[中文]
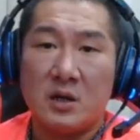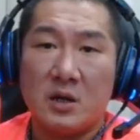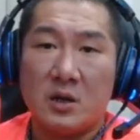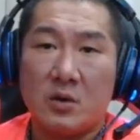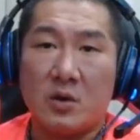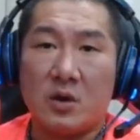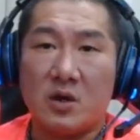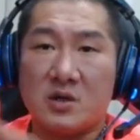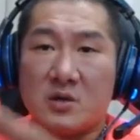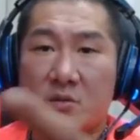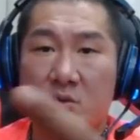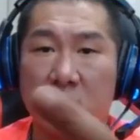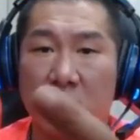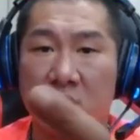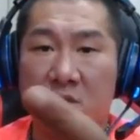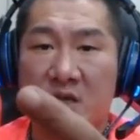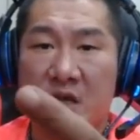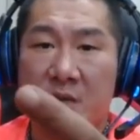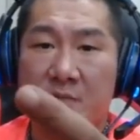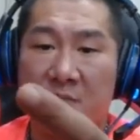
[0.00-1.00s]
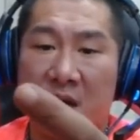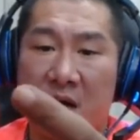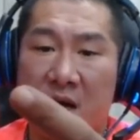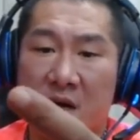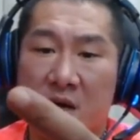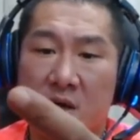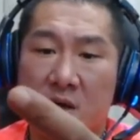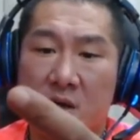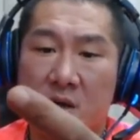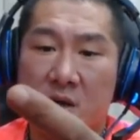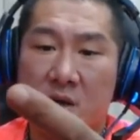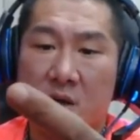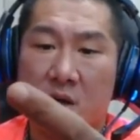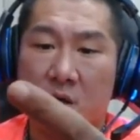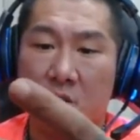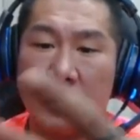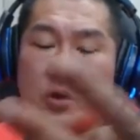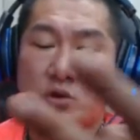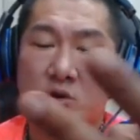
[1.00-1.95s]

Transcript: 过了这么多钱嘛，哦，预